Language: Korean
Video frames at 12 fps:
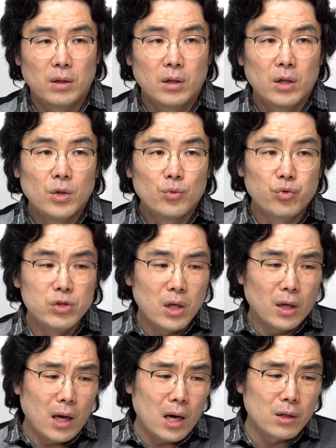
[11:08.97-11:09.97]

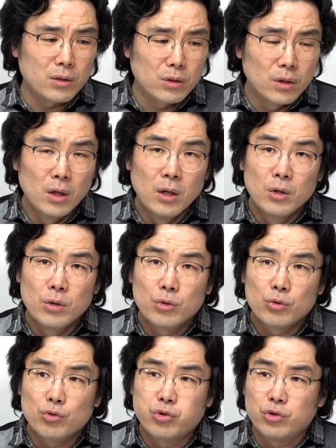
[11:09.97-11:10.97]
우리나라
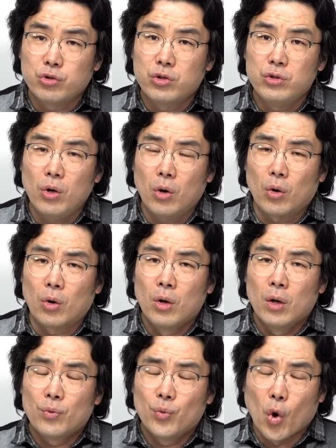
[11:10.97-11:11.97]
구구들은요
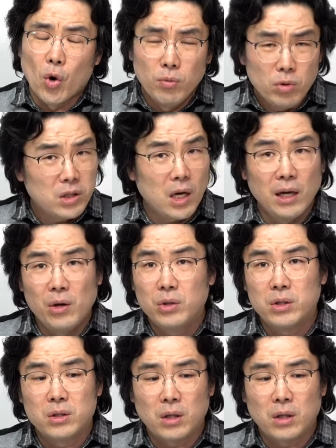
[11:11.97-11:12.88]
너무 이상해요 진짜